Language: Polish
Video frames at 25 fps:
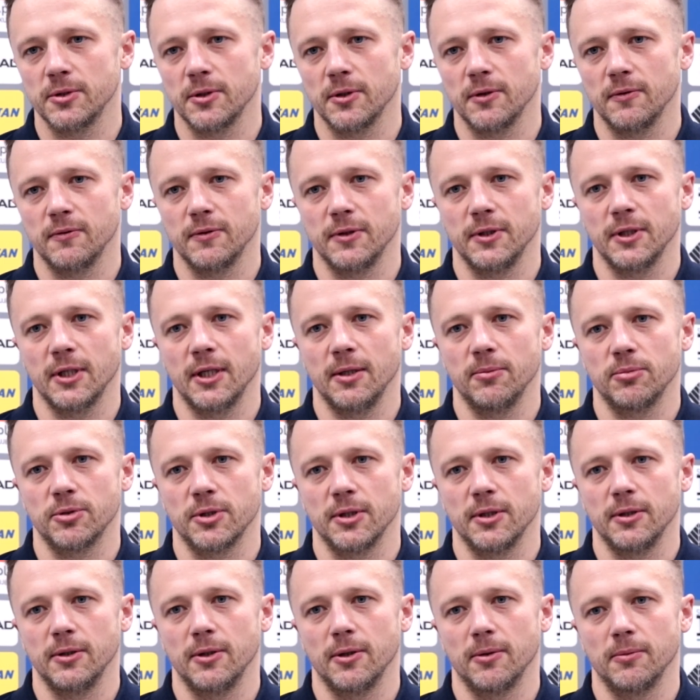to i wyniki
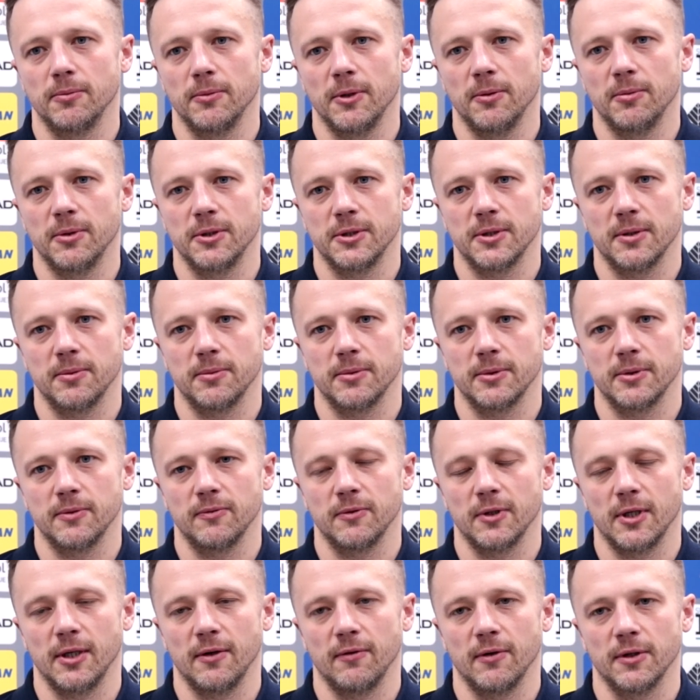przyjdą i będziemy
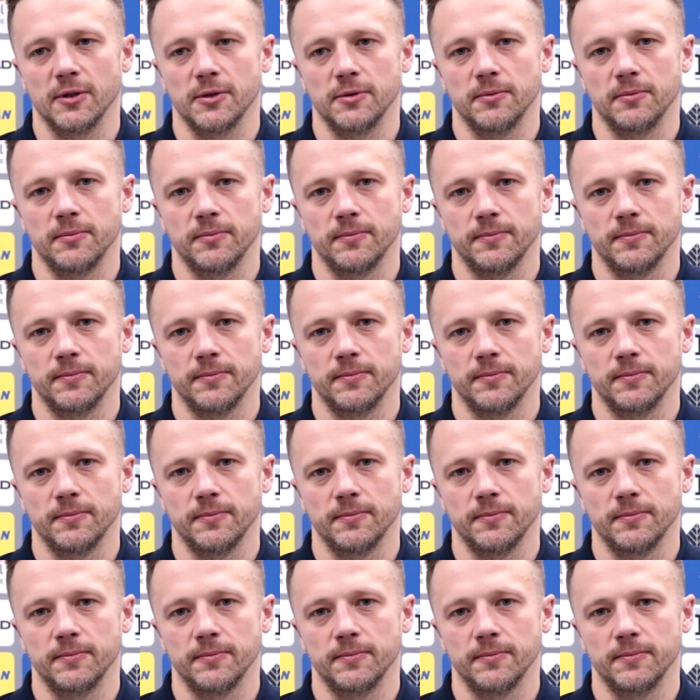wygrywać.